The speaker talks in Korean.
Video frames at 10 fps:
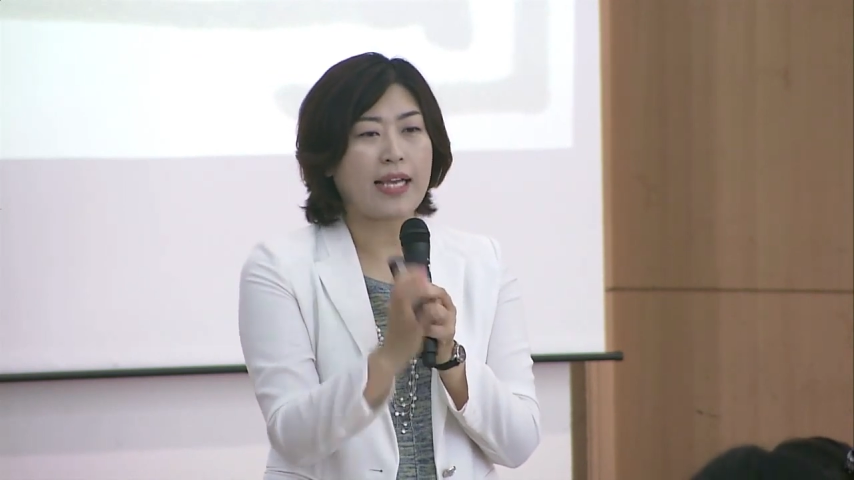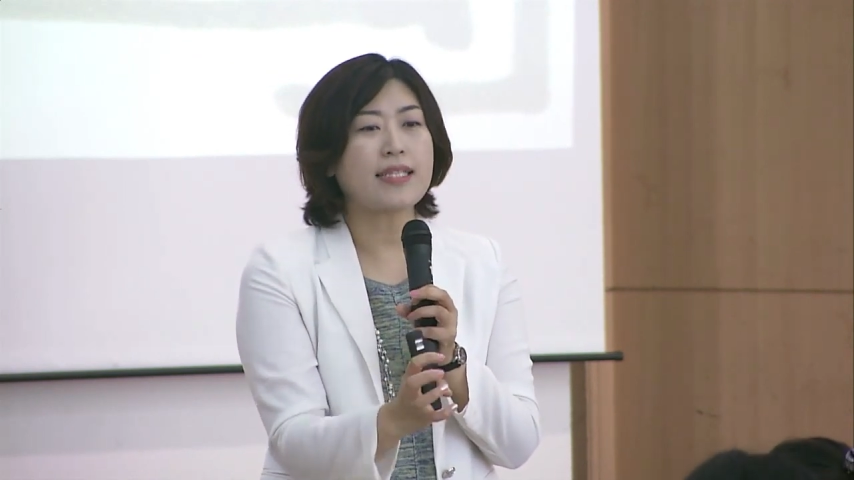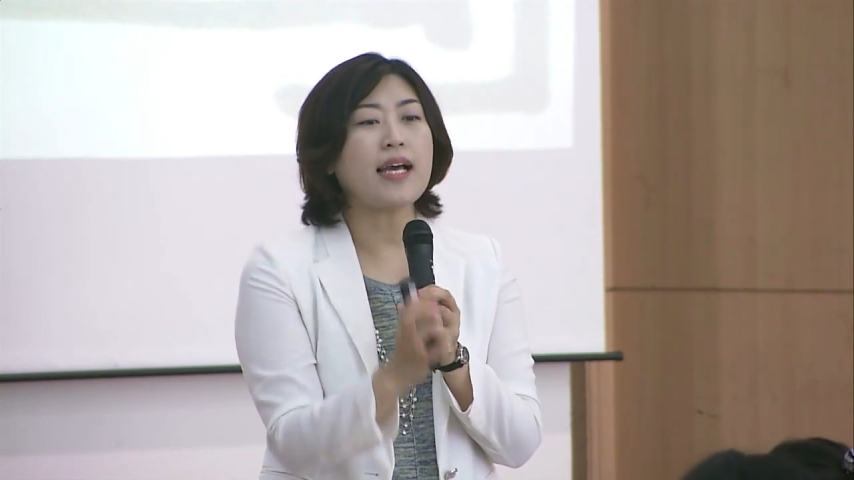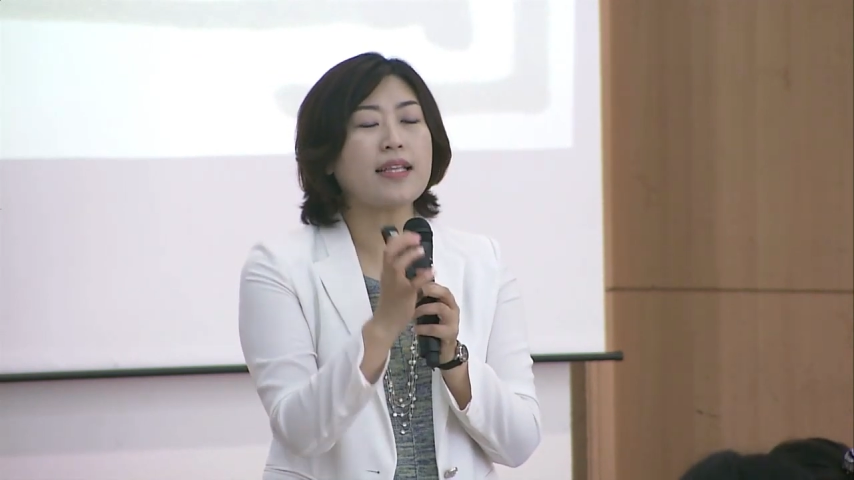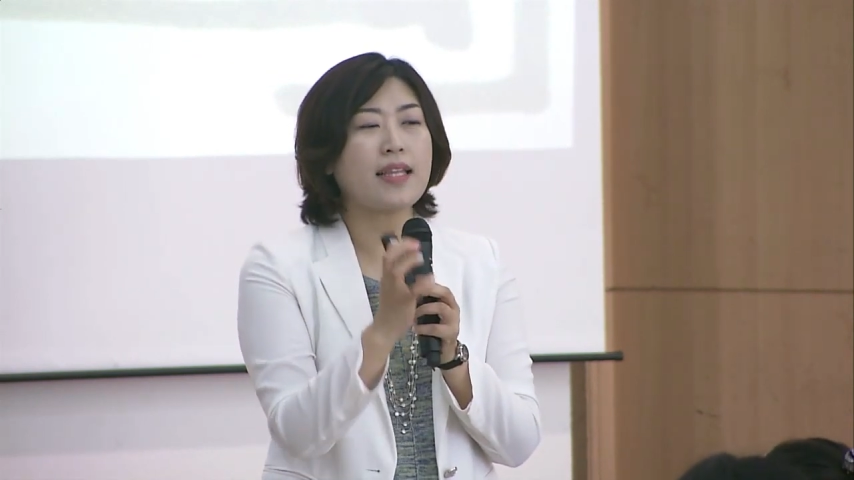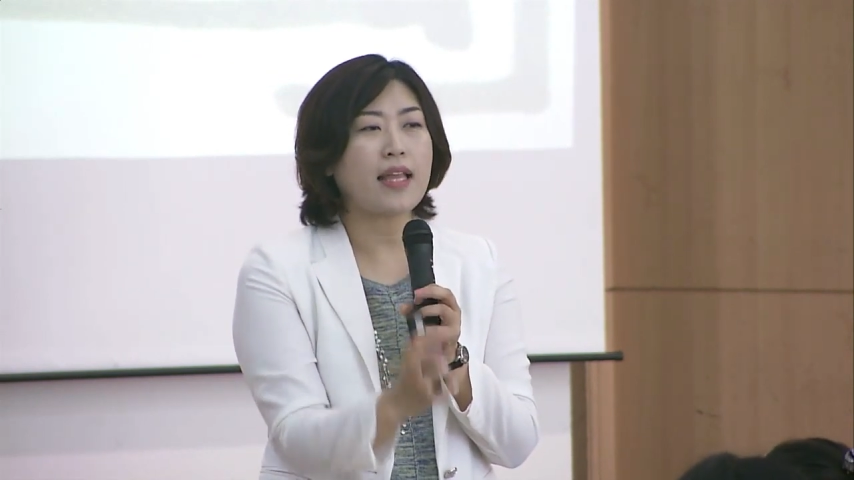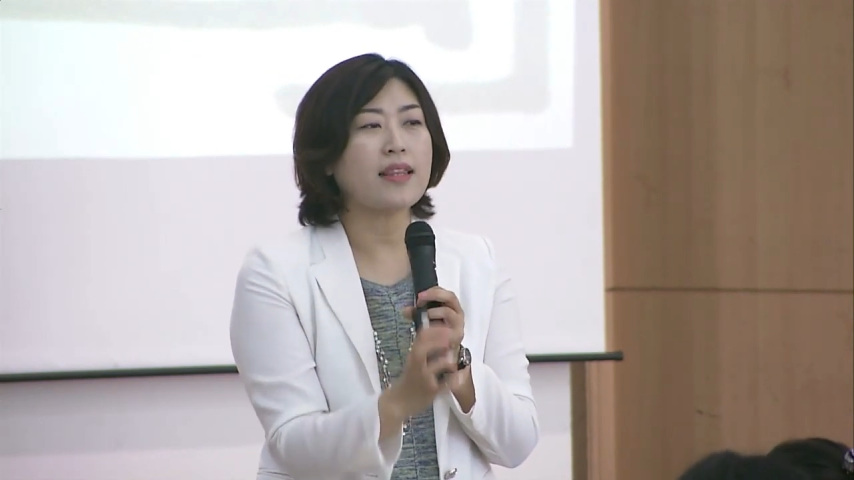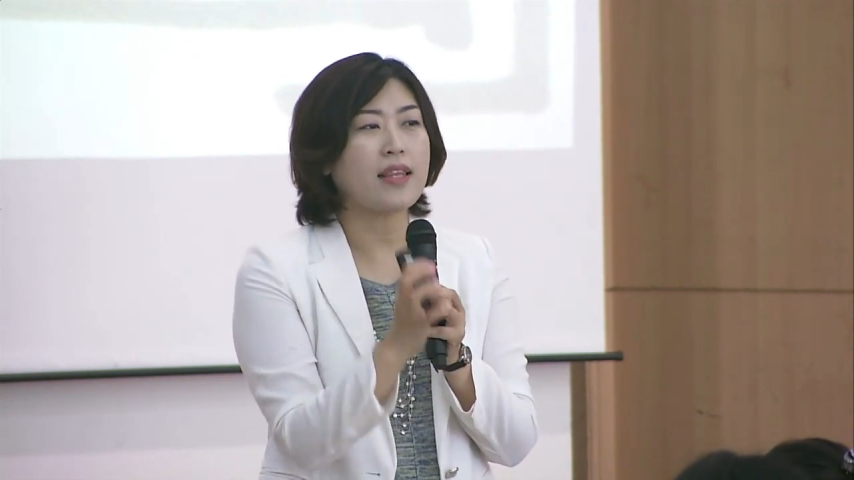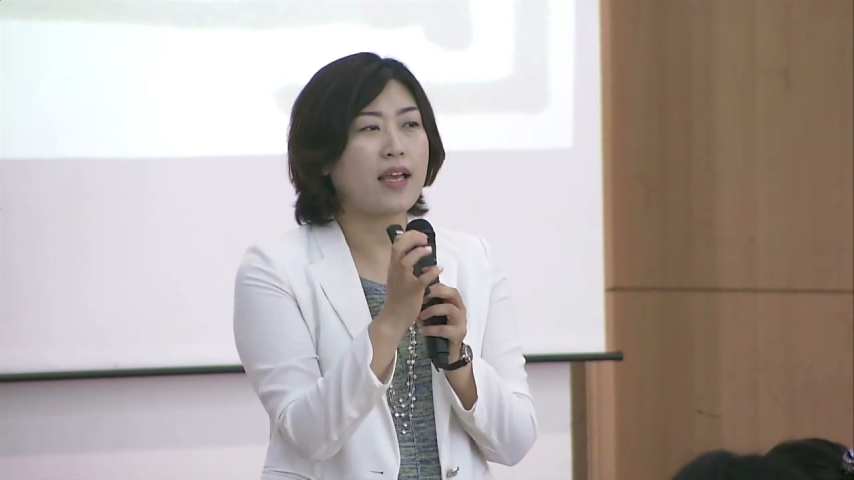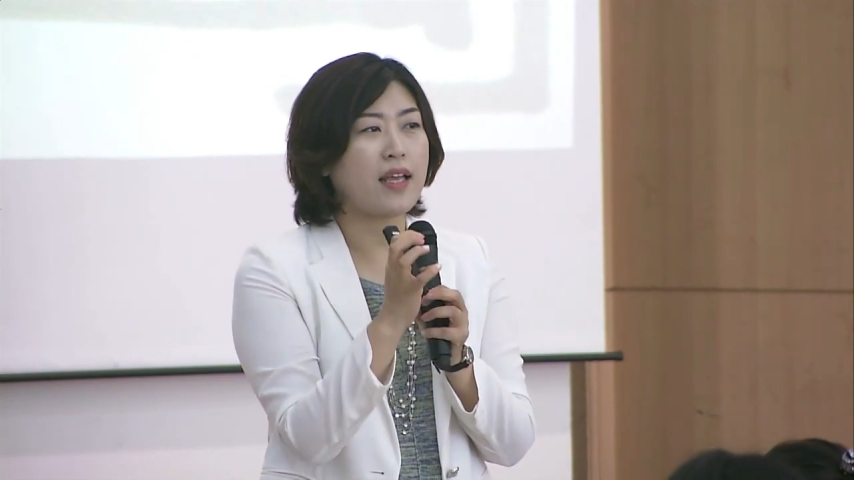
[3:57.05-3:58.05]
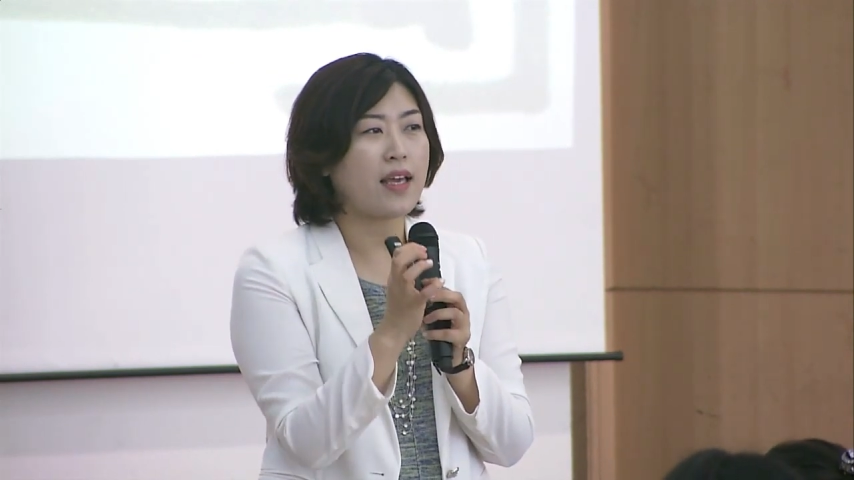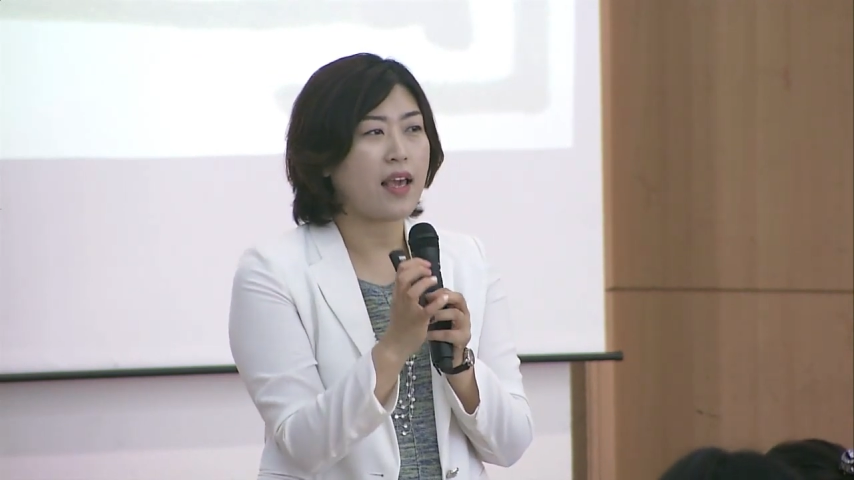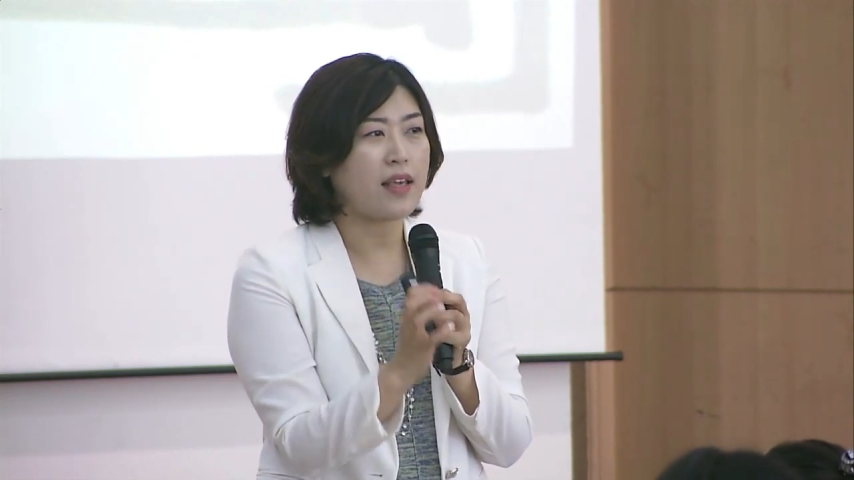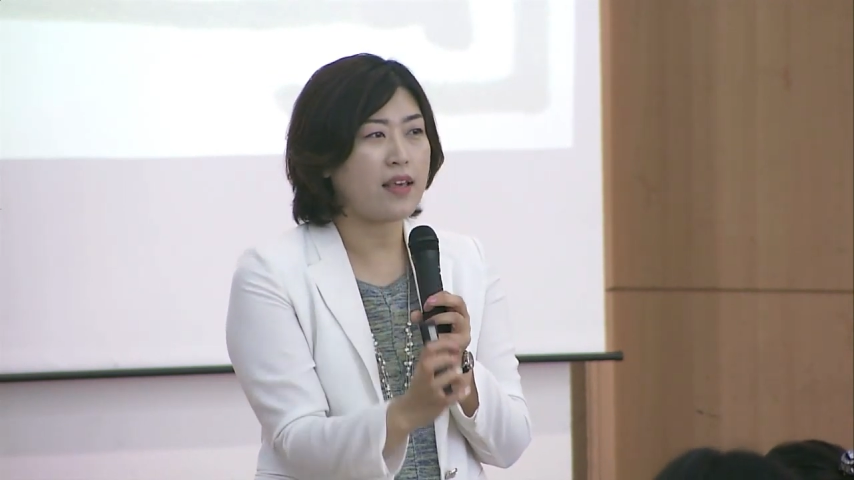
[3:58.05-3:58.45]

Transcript: 가장 탄탄하게